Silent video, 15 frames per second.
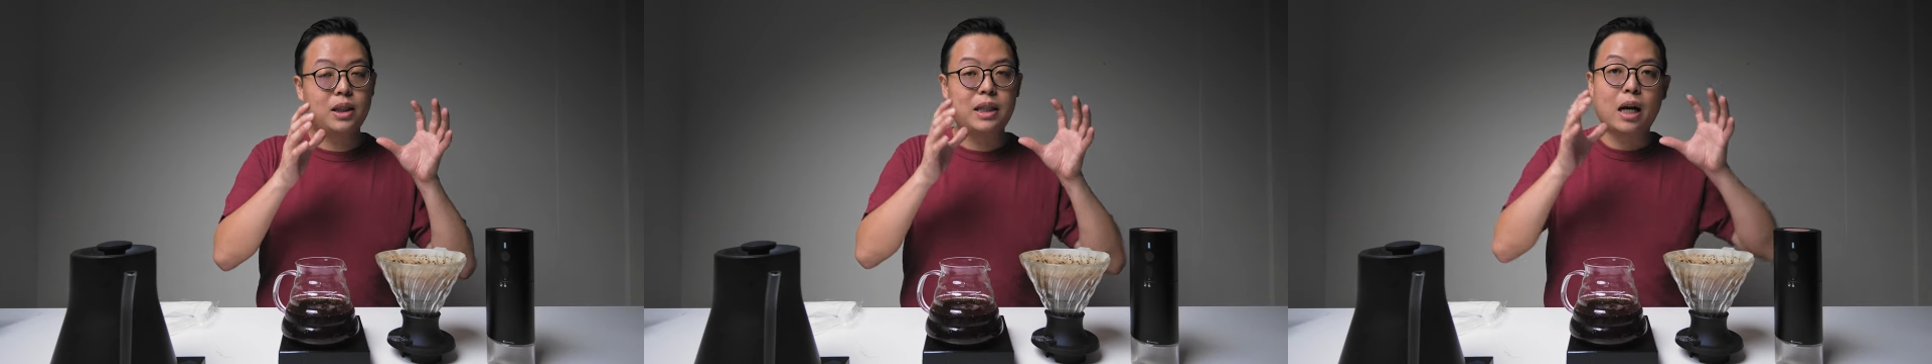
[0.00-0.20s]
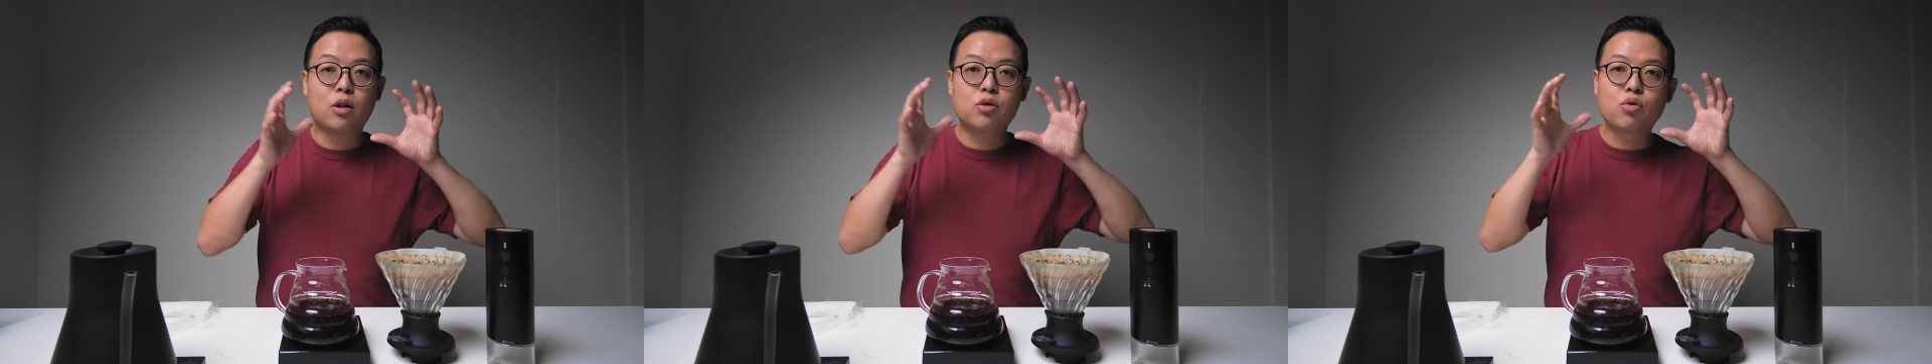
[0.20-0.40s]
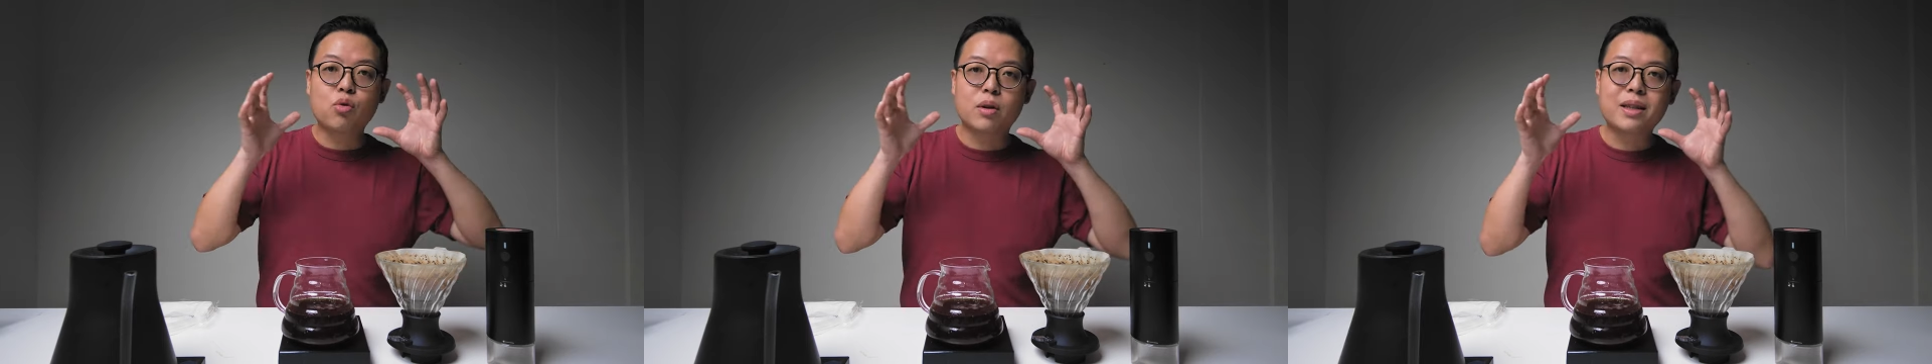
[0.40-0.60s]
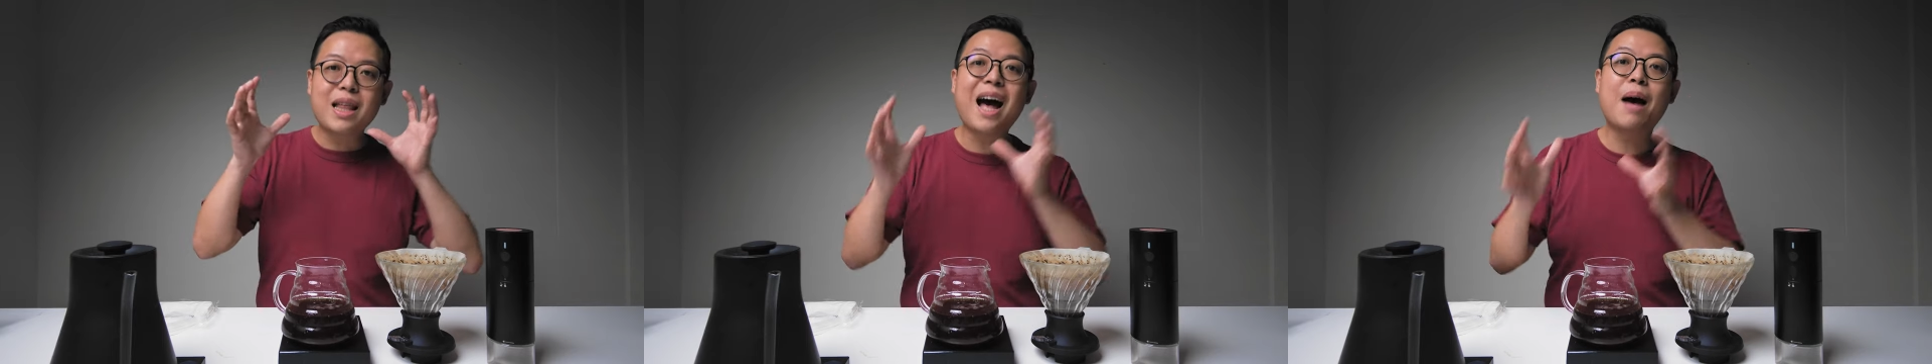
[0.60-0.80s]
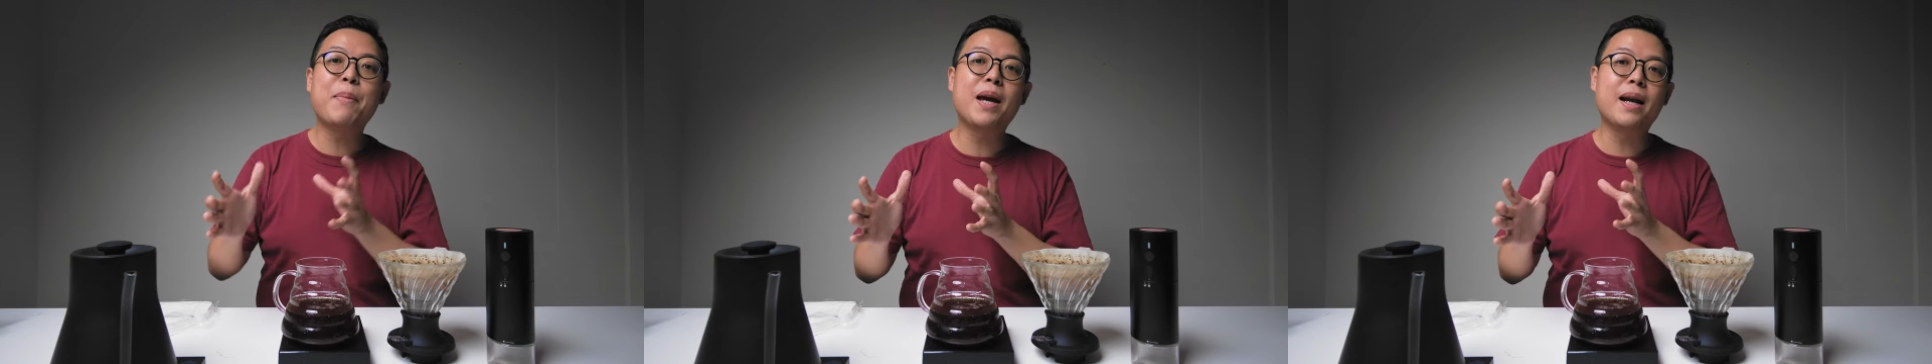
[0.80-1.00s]
想要做
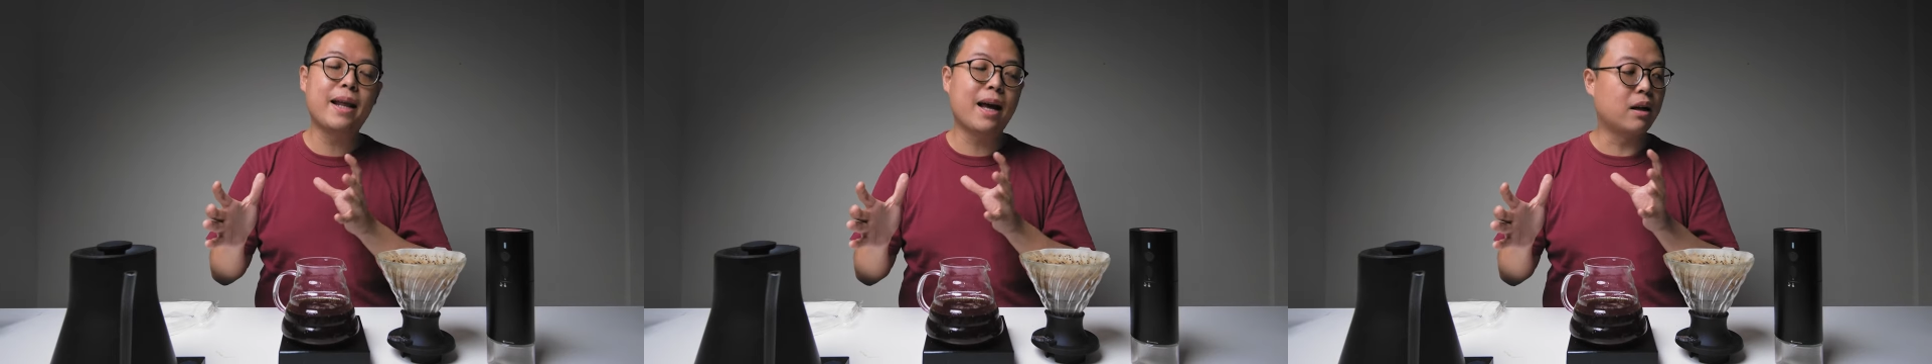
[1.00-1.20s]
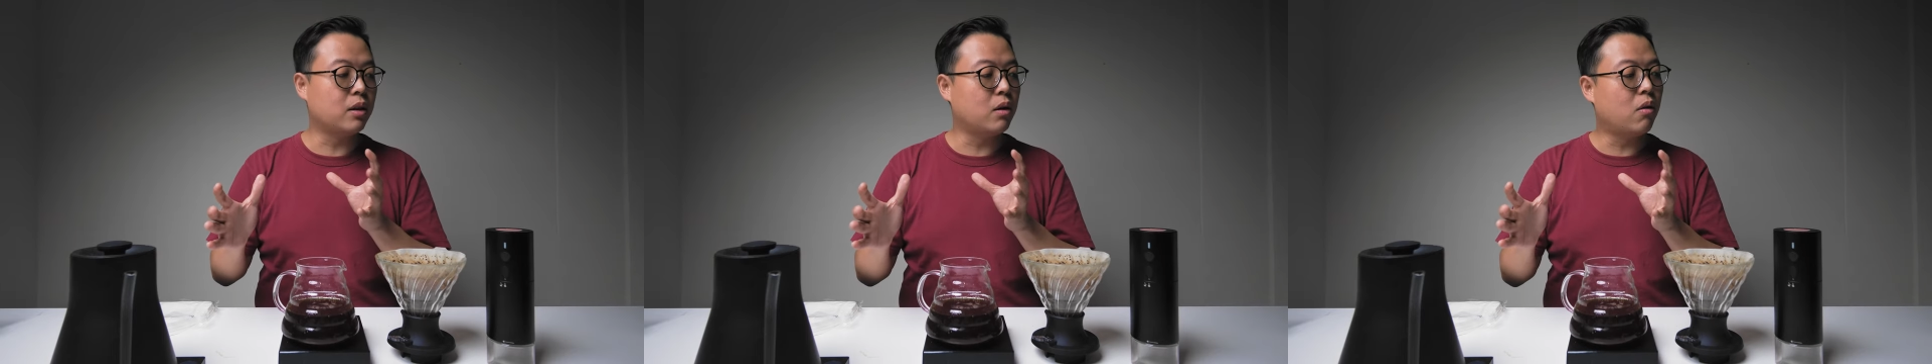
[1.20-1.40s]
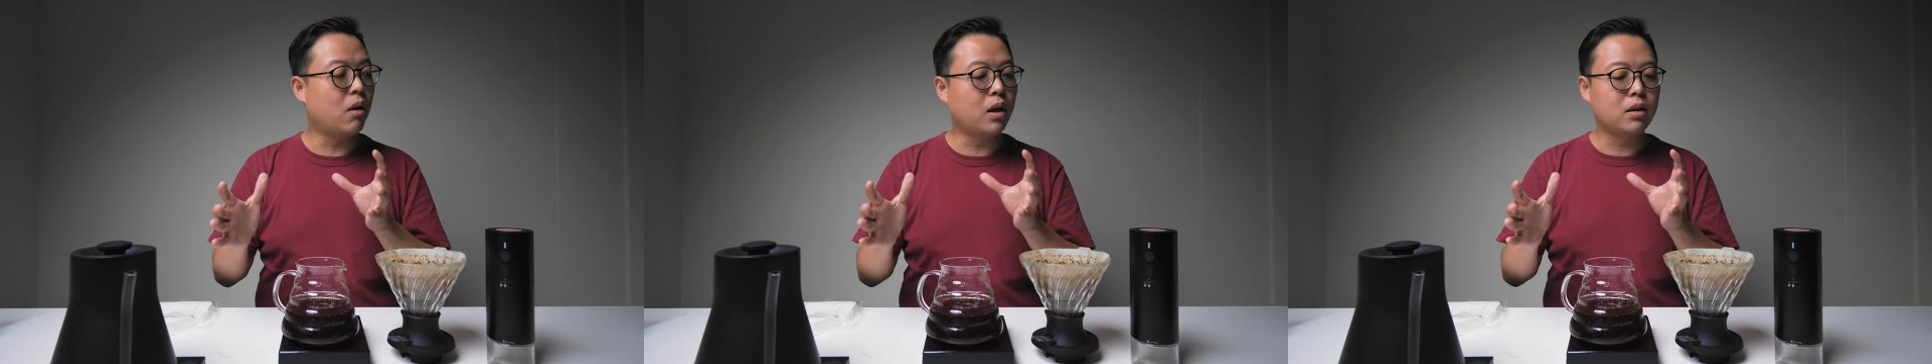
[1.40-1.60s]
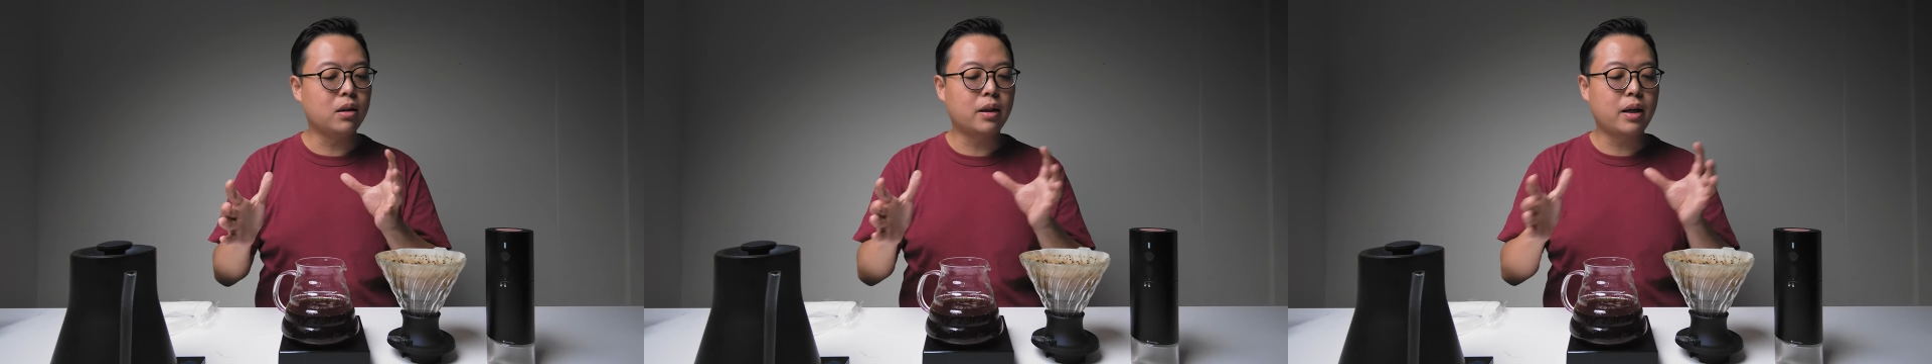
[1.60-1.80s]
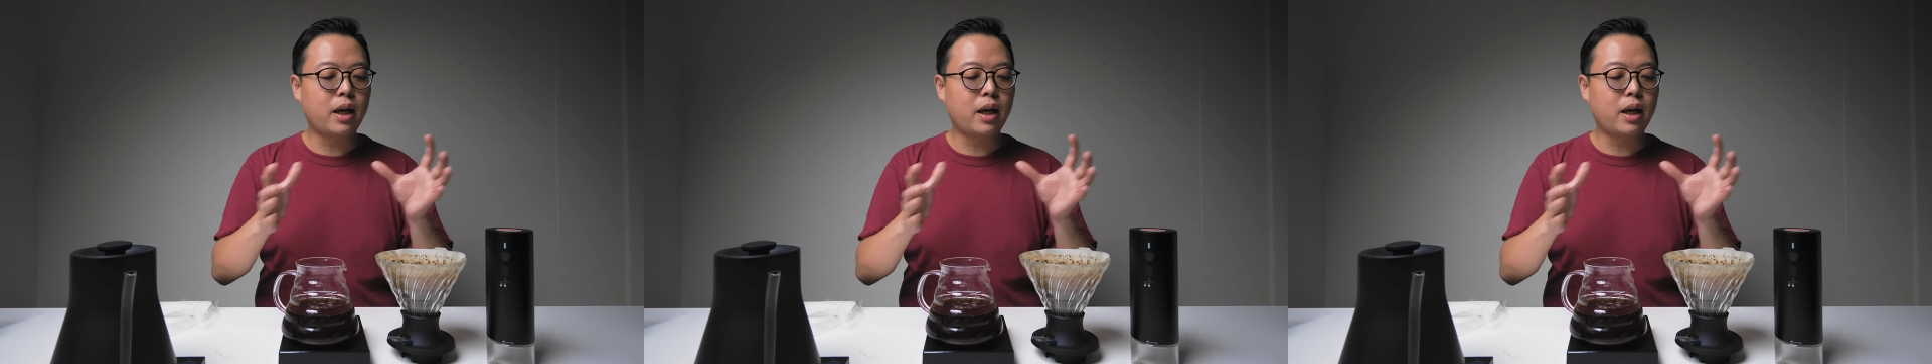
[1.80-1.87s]
大杯量的话呢，